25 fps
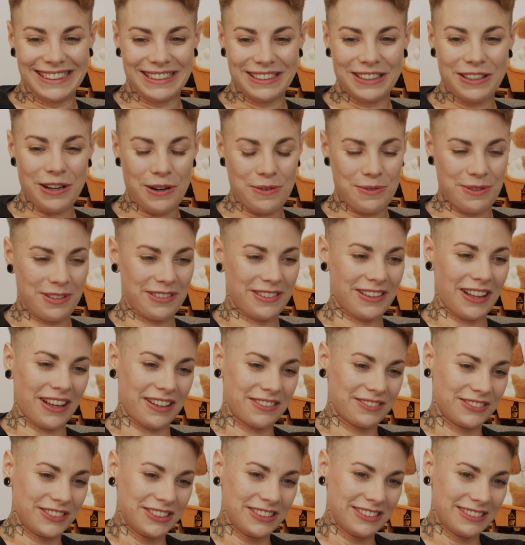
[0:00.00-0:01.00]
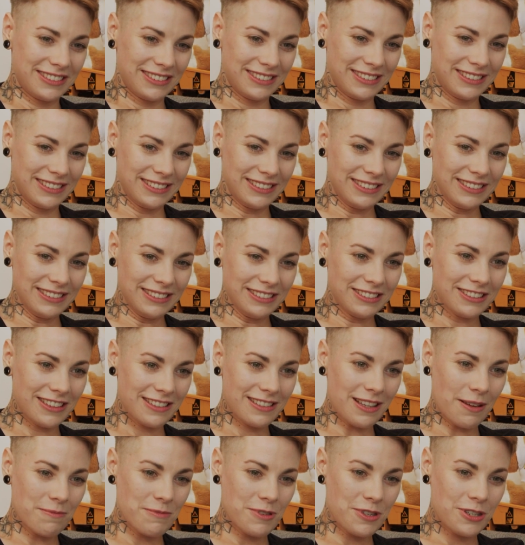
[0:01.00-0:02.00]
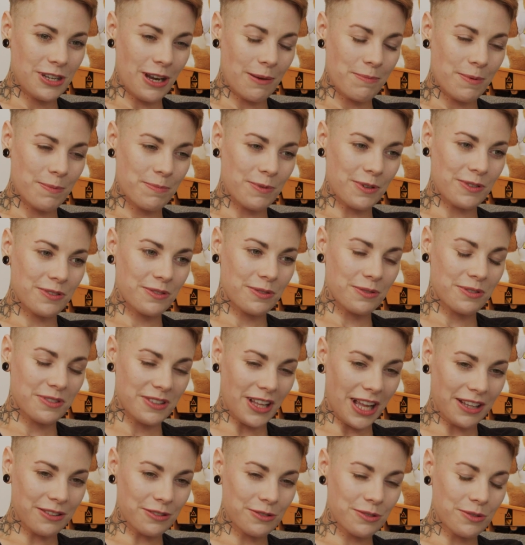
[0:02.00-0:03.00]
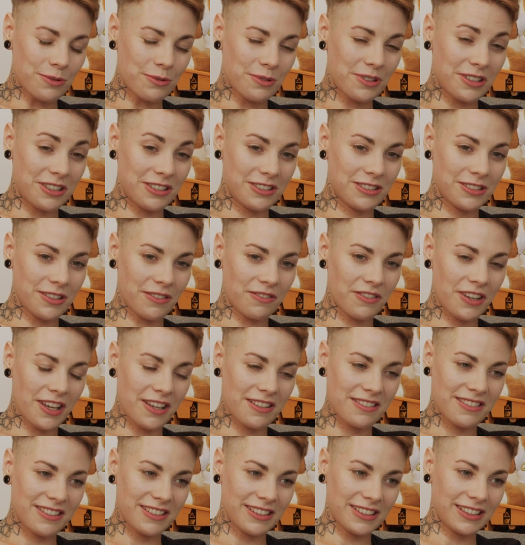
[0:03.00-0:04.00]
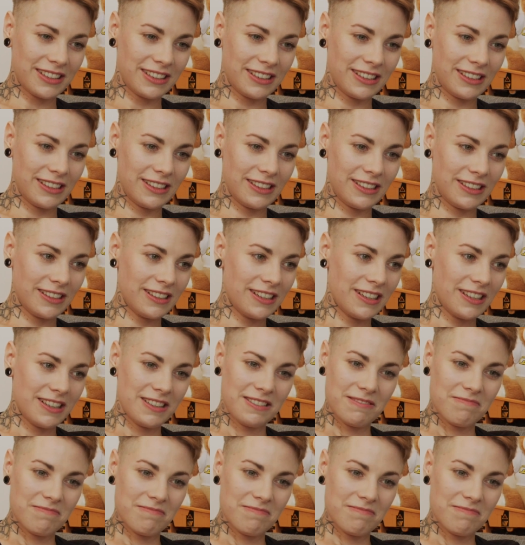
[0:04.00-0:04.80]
go ustawić. I czasami trzeba po prostu stanąć, ugryźć się w język i